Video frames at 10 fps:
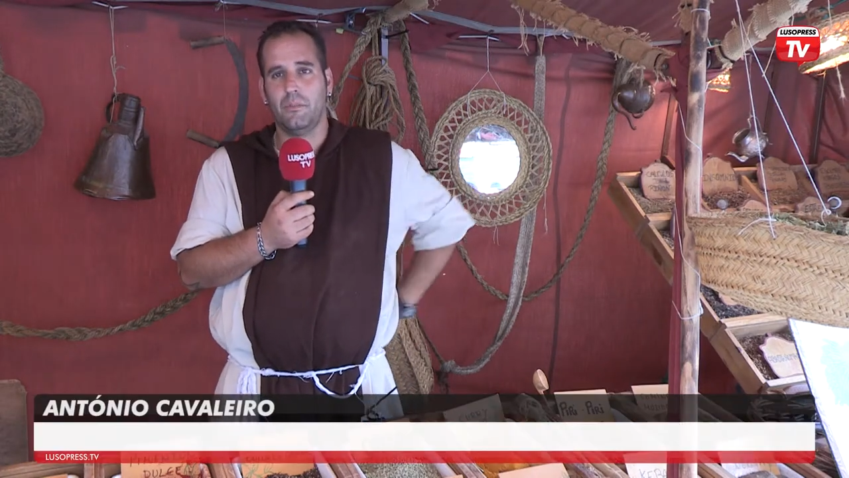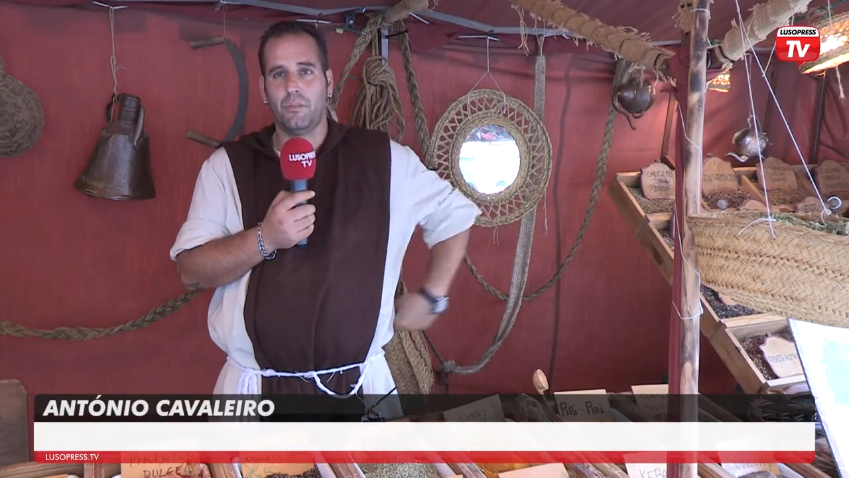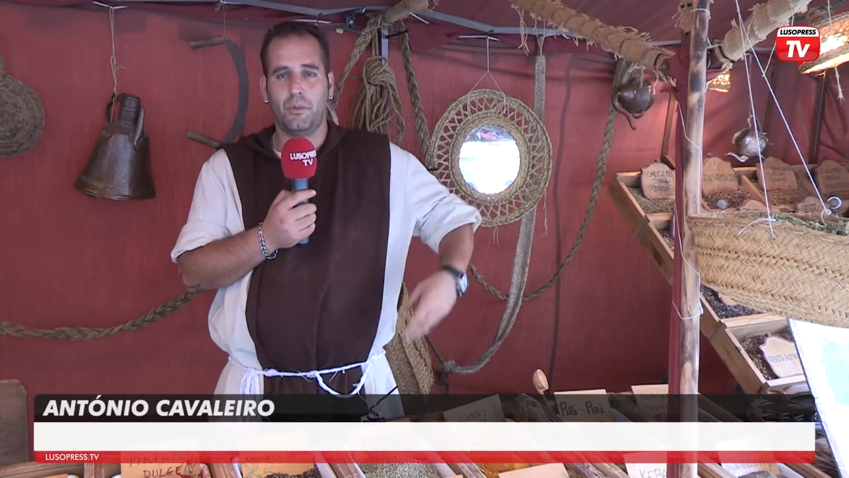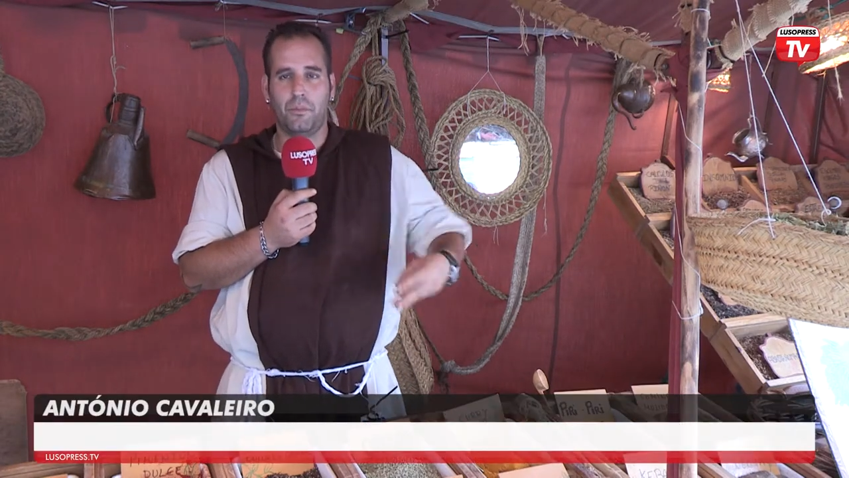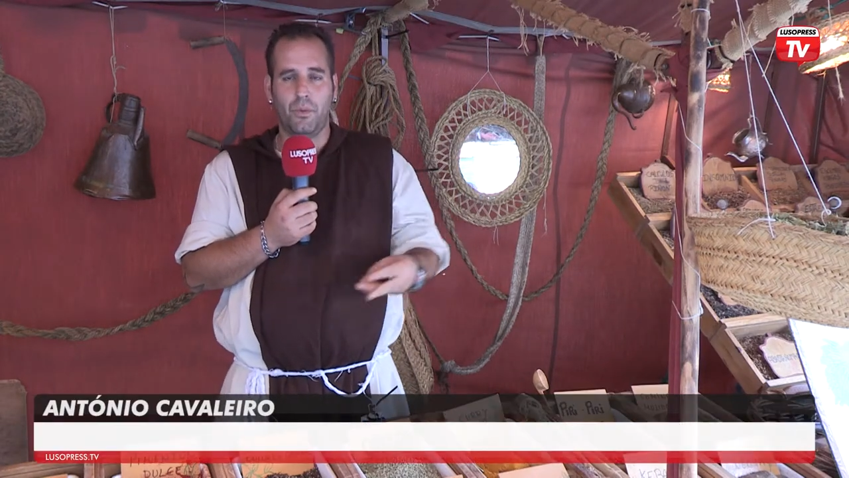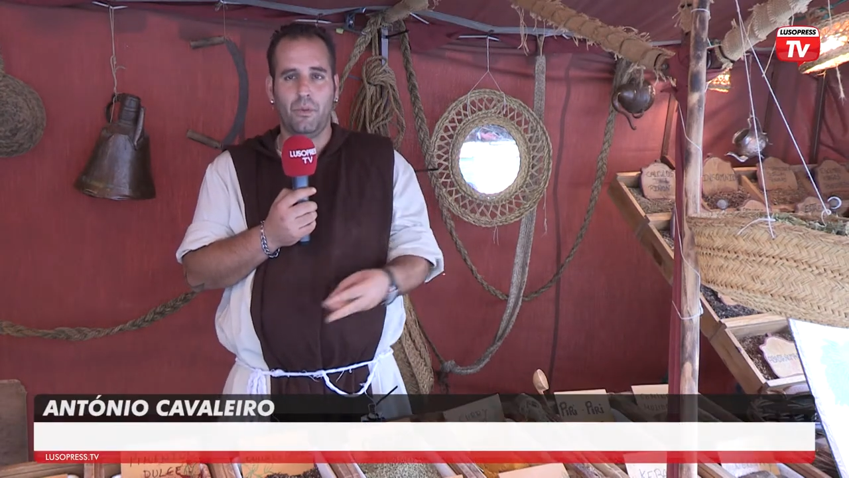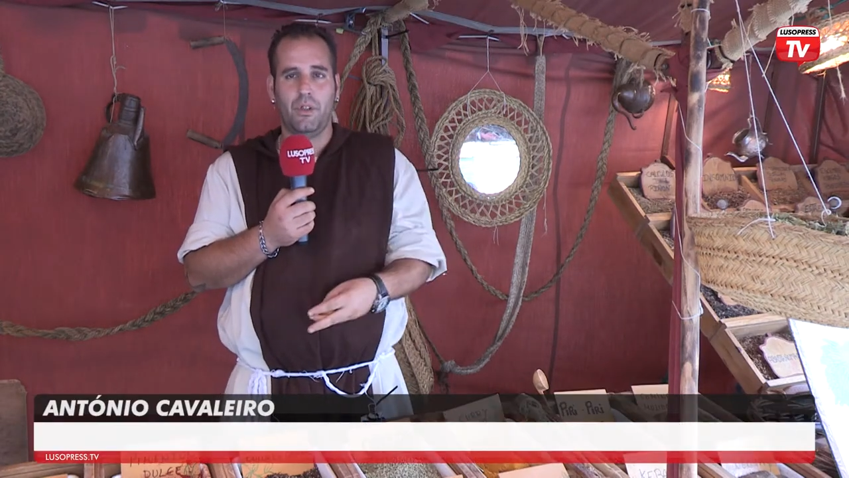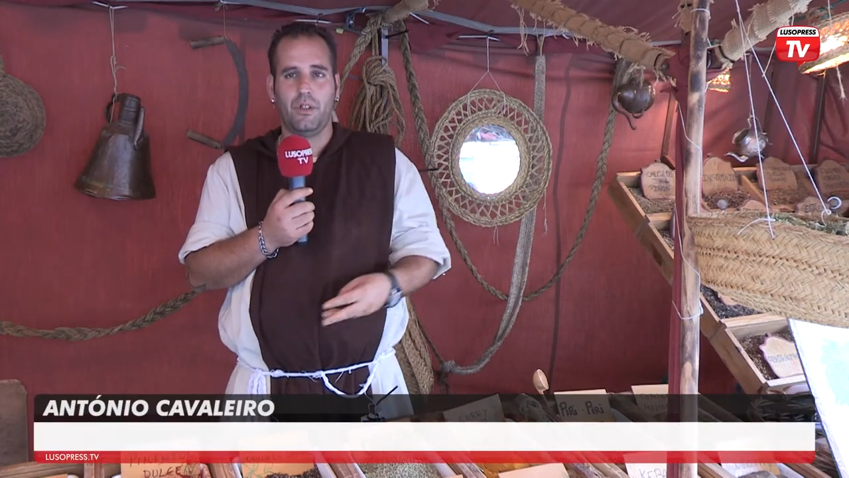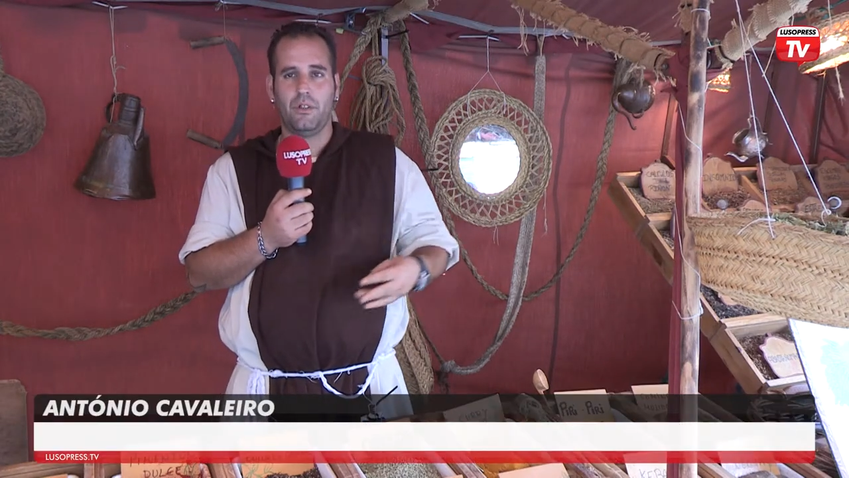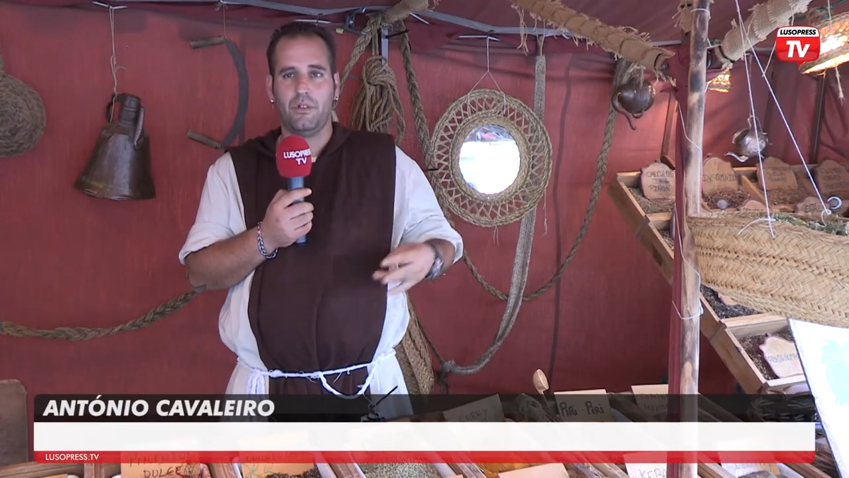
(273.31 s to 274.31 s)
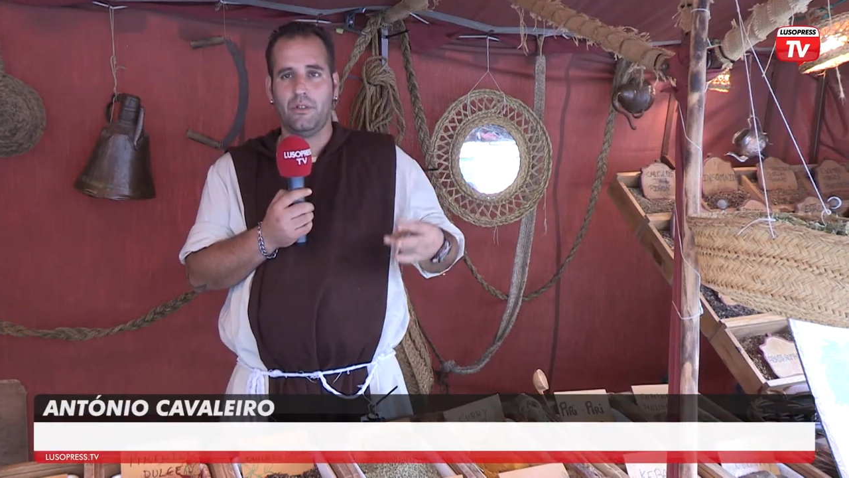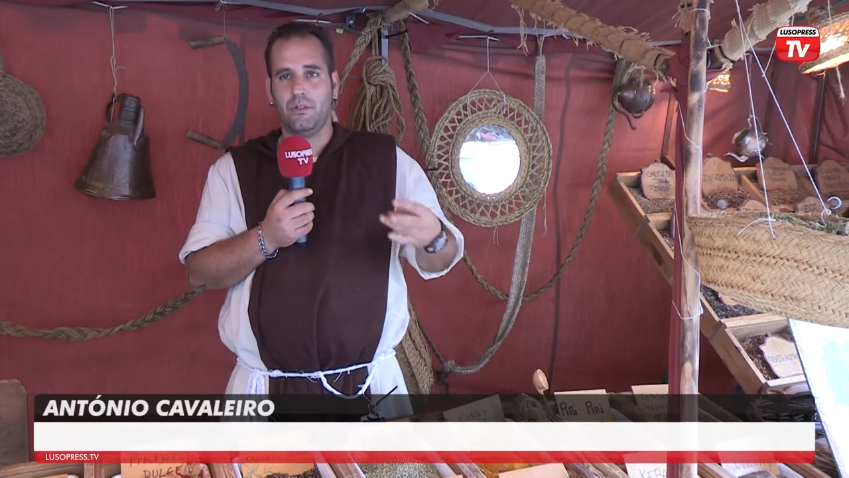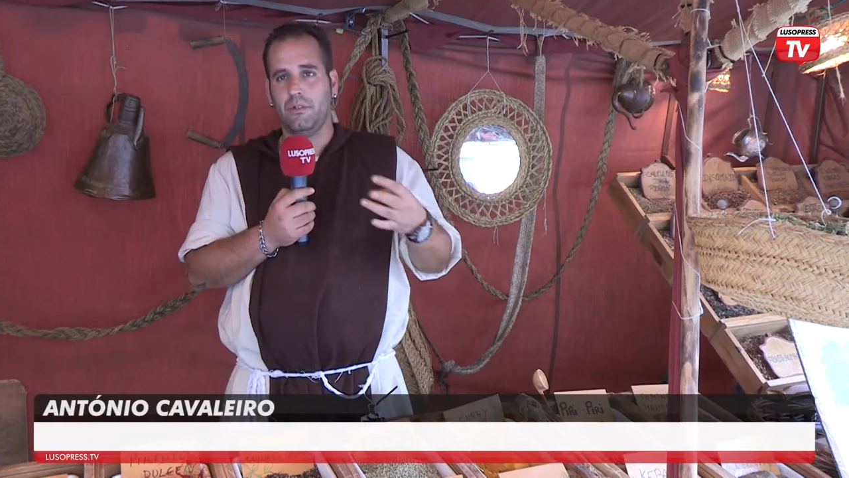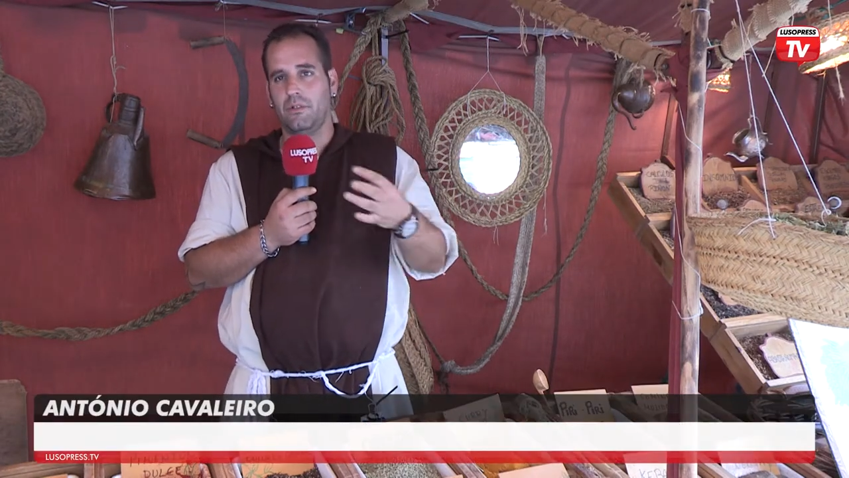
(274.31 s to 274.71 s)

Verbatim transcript: Por público,